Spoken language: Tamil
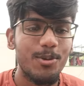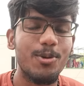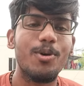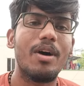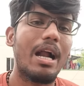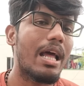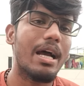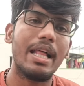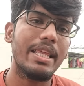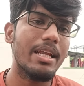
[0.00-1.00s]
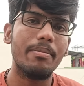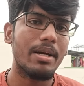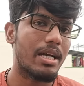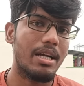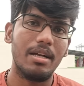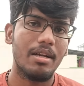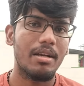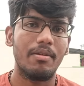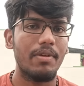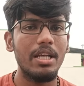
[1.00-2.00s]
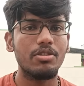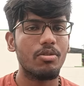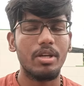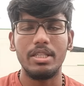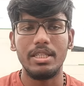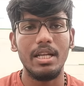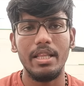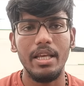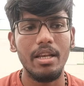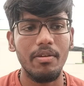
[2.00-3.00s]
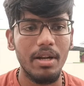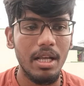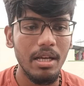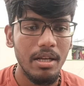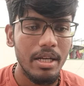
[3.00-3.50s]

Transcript: ஸோ ஆனால் அதே நம்ம வில்லேஜ் குக்கிங் சேனல் அதை ஏற்கவே இல்லை